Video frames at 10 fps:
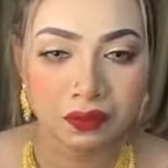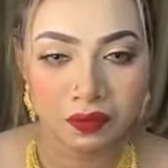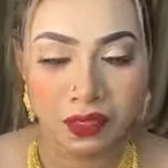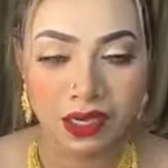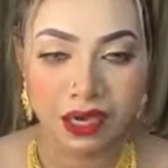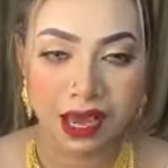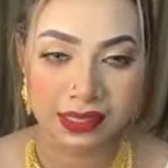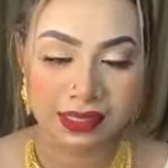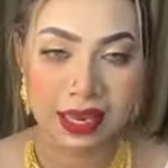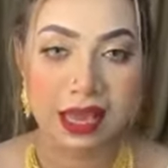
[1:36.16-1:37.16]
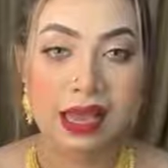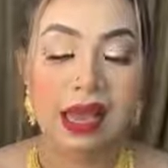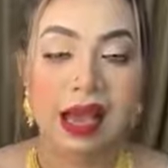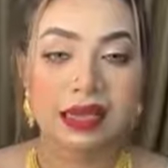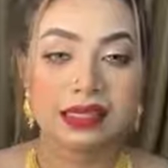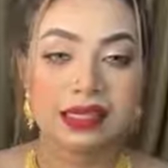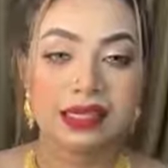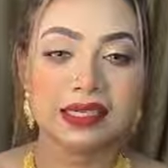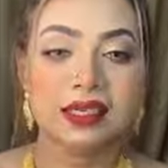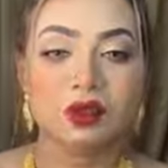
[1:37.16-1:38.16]
লাইভ ক্লিয়ার আচ্ছা
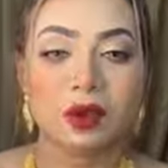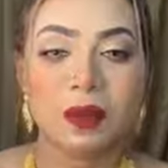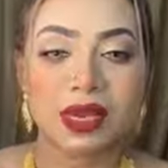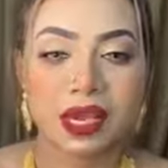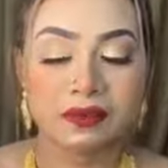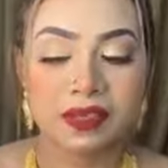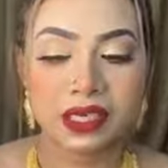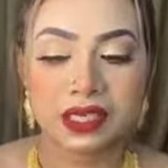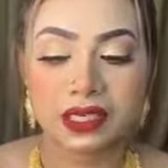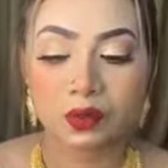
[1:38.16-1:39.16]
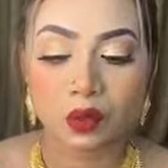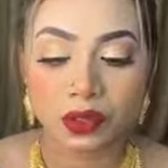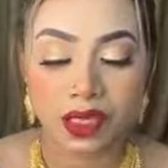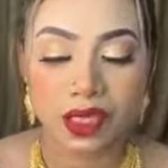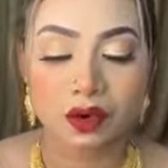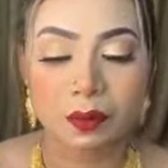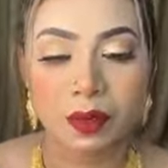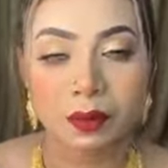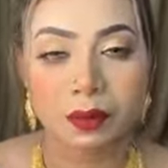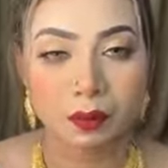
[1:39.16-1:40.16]
আজকে যেহেতু আমার লাইভ সেশন করতেই
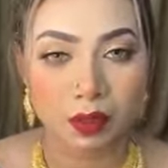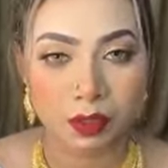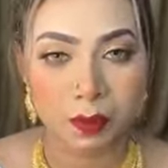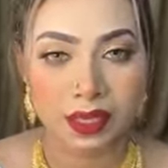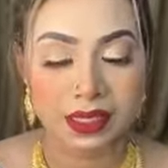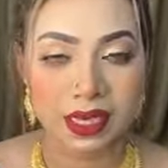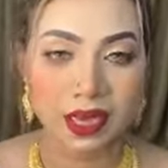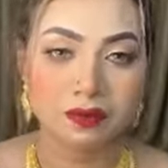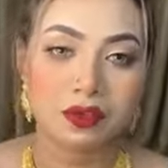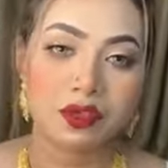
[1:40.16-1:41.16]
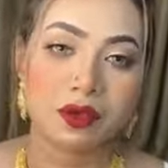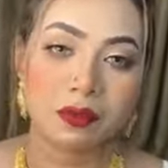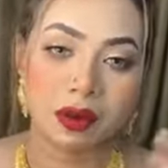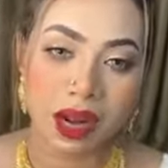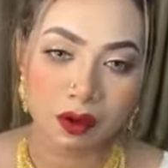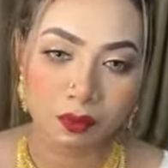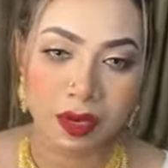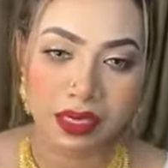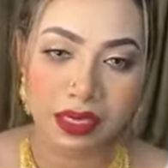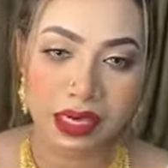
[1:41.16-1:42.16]
হবে আমার পুলিশ প্লাজায় লাইভ ছিল আমার আরো
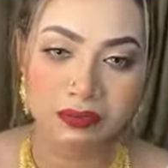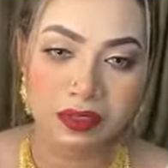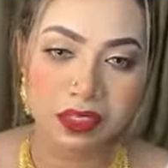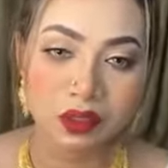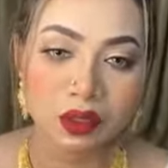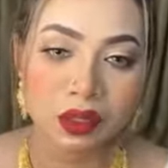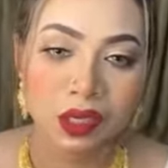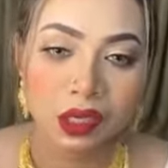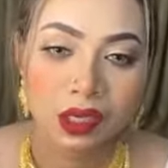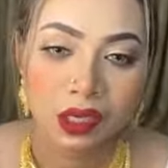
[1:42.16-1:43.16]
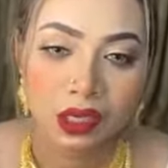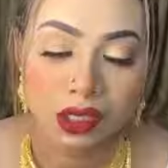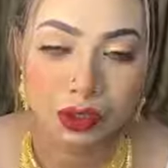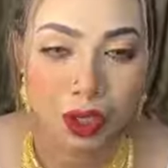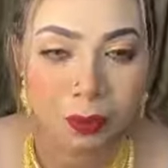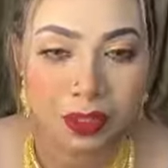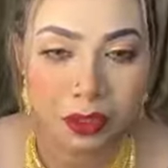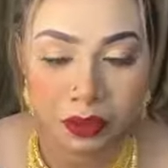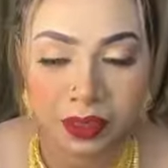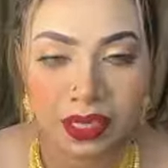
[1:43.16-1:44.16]
বাইরে লাইভ ছিল
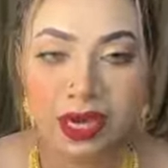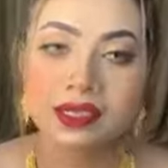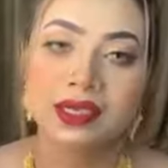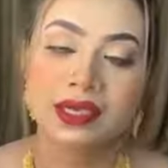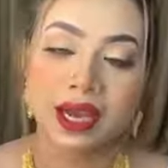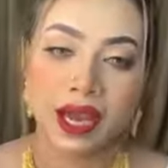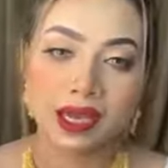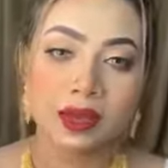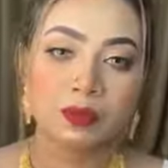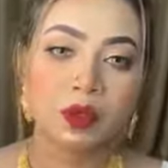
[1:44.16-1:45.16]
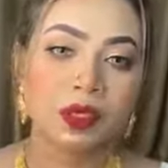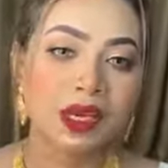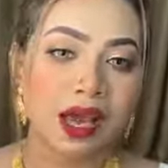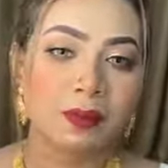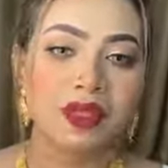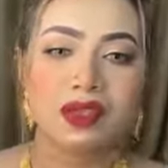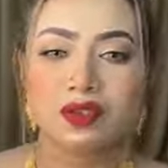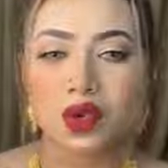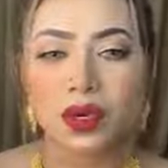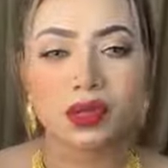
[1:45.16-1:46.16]
সবকিছুই ক্লিয়ার আছে যাক আলহামদুলিল্লাহ আমাদের
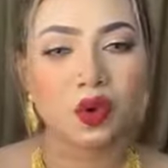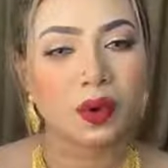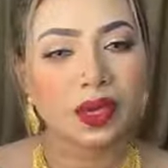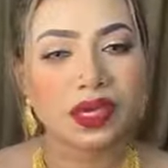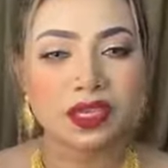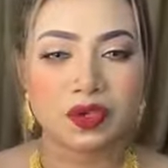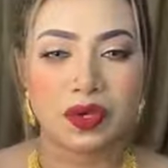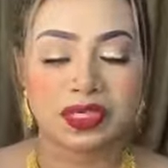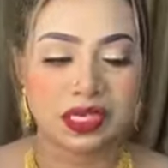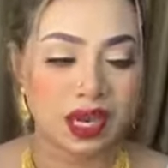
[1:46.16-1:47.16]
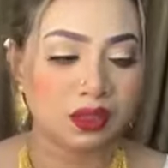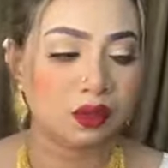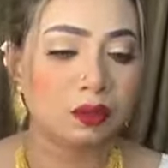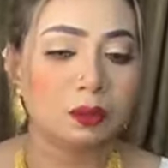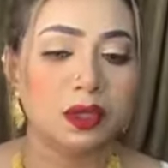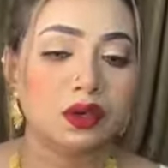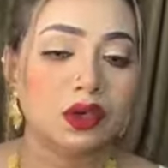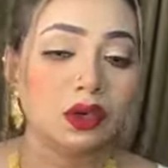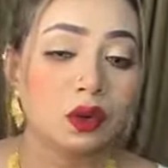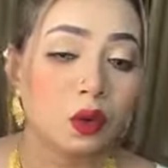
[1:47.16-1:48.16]
স্টকে তো অনেক কিছু আসছে একদম
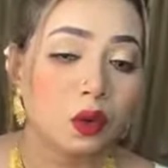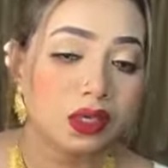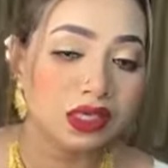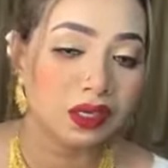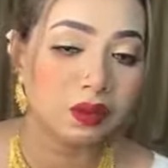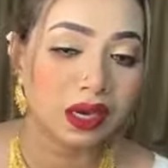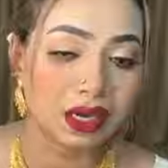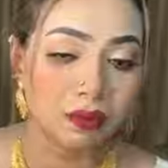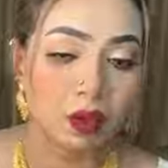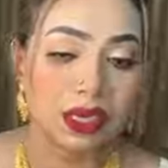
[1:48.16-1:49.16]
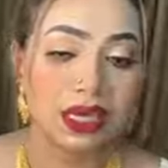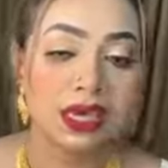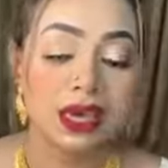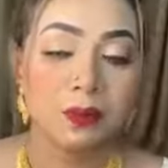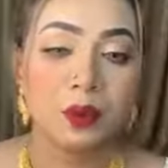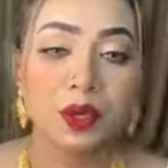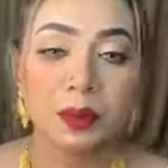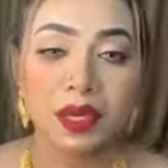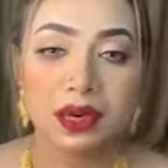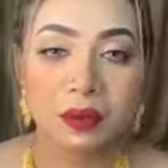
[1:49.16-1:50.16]
পিওর গোল্ড যেগুলাকে বলে
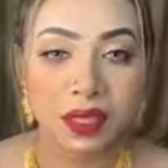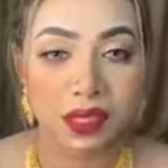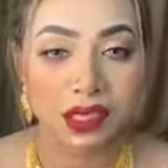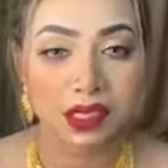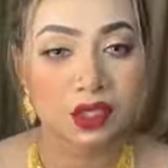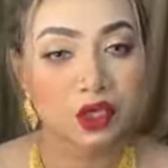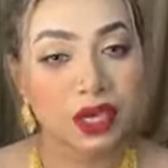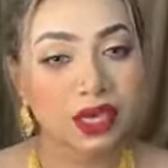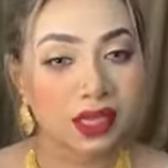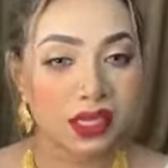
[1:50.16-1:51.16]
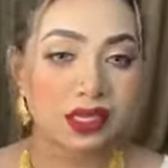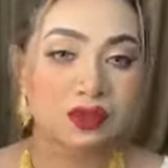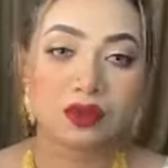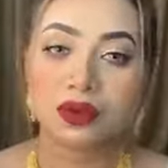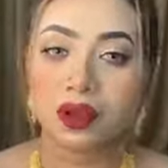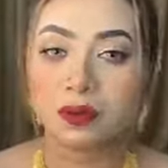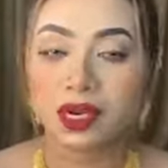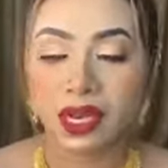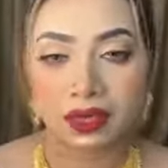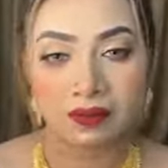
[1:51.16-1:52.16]
প্রিমিয়াম কালেকশন সেই কালেকশন গুলো
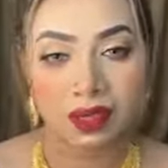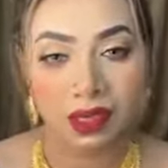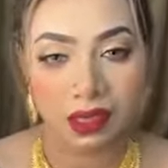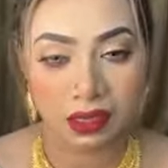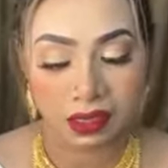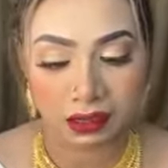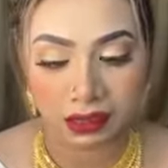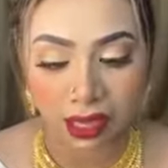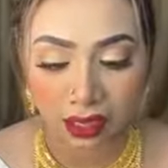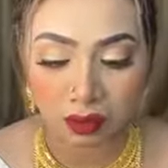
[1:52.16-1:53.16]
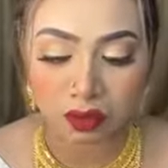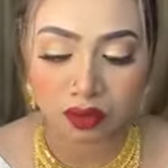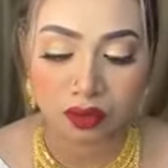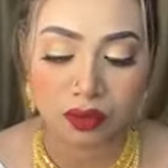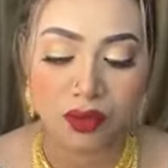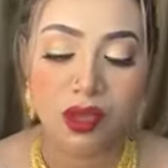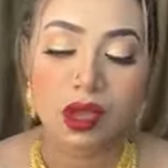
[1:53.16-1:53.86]
আমরা লাইভে দেখানোর জন্য